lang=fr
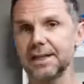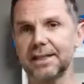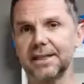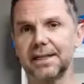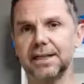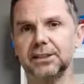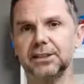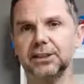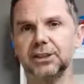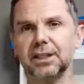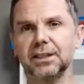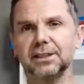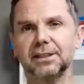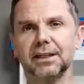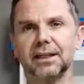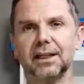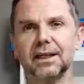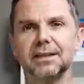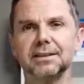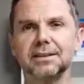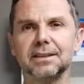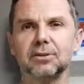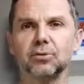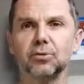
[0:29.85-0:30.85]
qui a déjà été
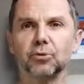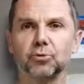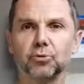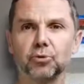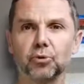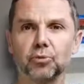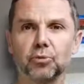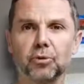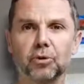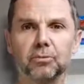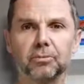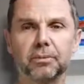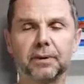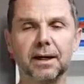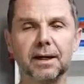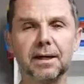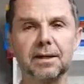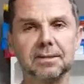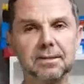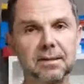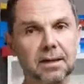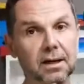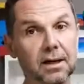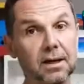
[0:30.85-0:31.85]
réalisé donc sur
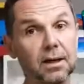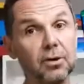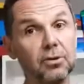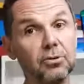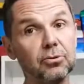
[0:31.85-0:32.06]
WordPress,